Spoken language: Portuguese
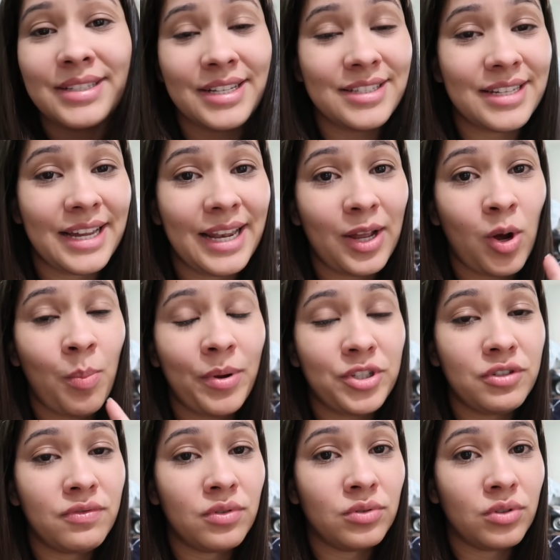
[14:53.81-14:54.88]
E sem dizer que ela é
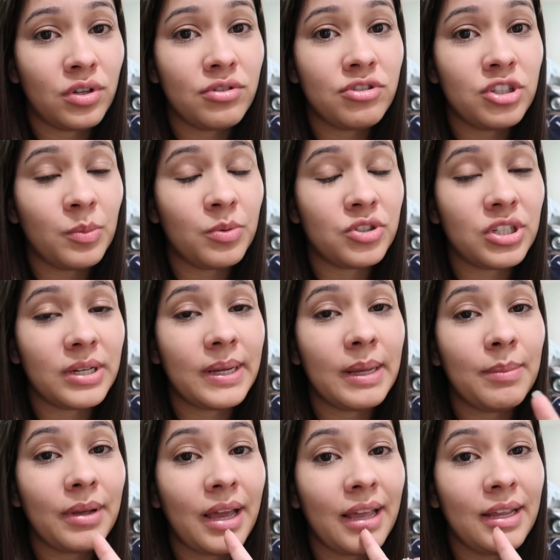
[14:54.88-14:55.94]
compatível com todos os tipos de
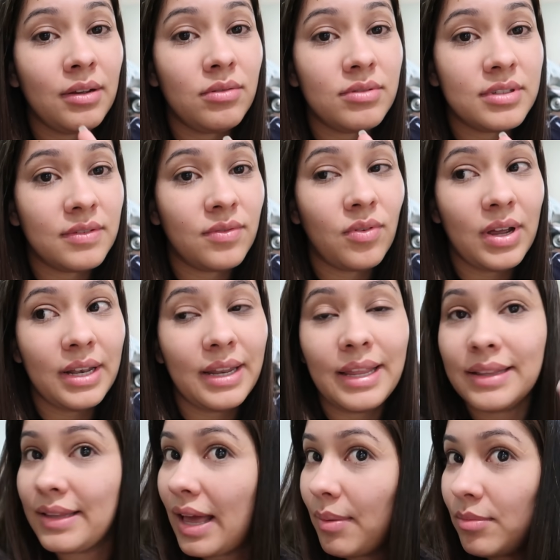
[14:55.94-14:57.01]
química, inclusive o
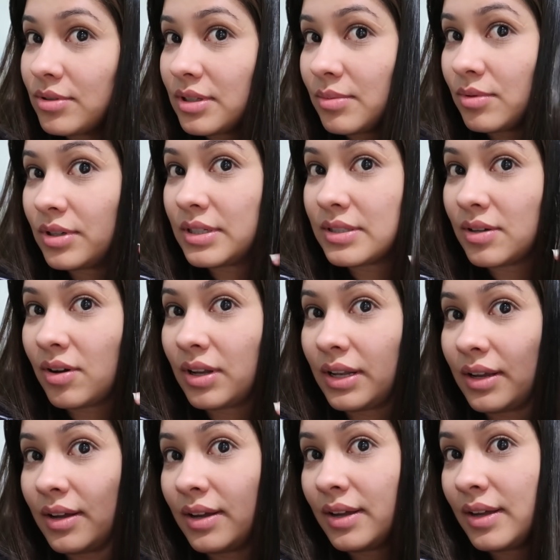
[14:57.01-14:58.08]
Enê, tá, meus amores?
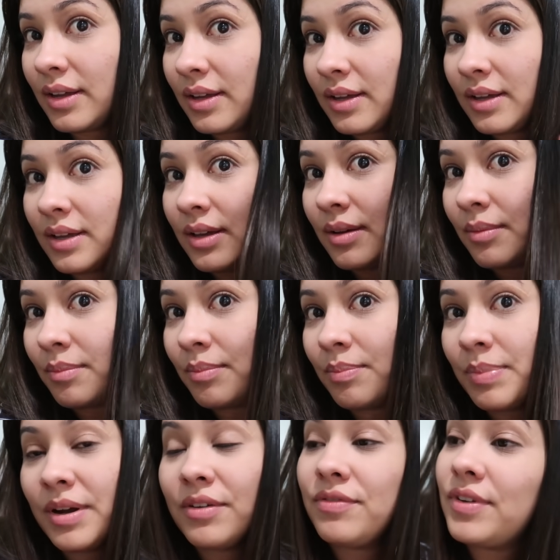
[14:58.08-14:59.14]
Olha
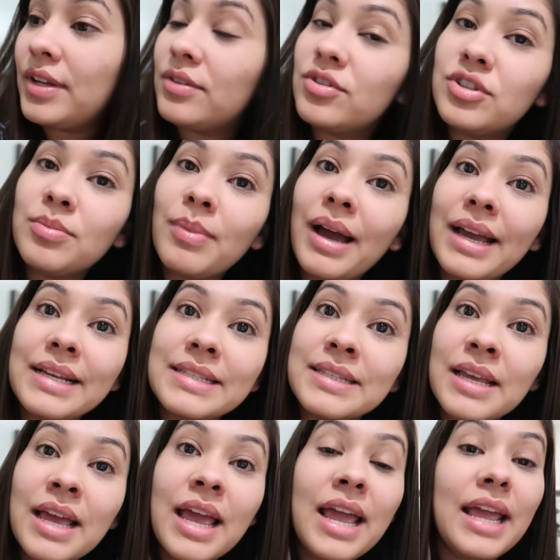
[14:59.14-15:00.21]
perfeito demais.